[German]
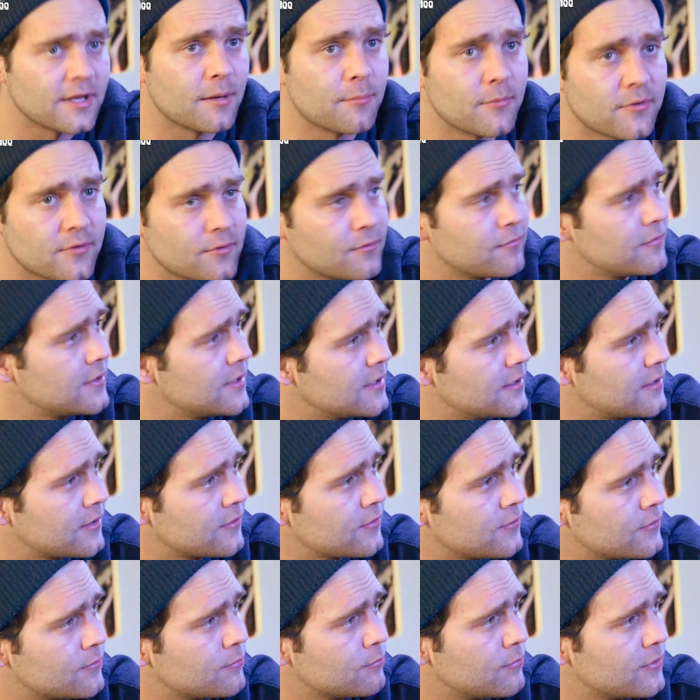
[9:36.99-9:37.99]
die haben das irgendwie
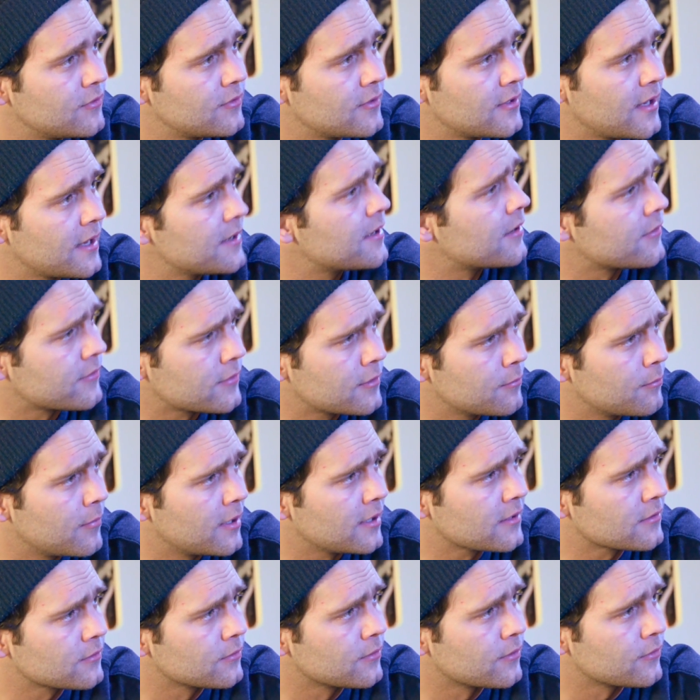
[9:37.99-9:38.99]
das ein bisschen anders
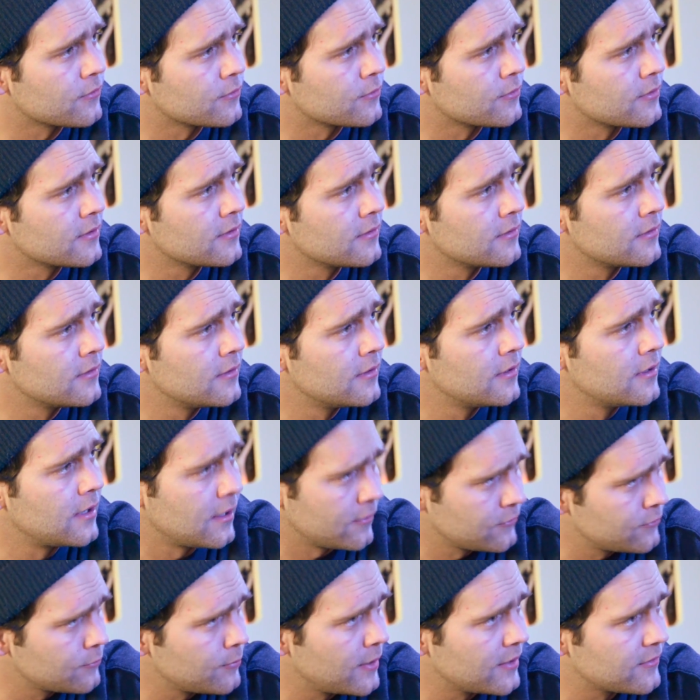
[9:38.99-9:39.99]
gemacht oder so. Ne?
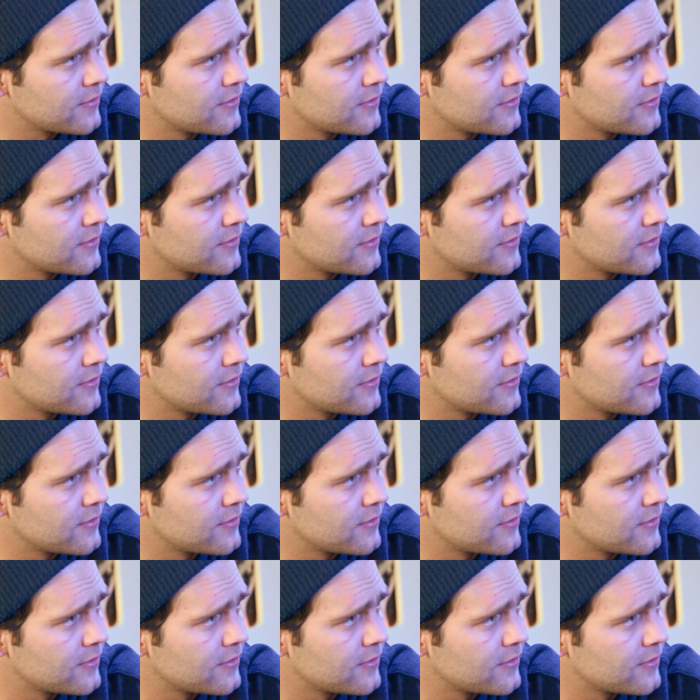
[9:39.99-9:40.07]
Hast du mal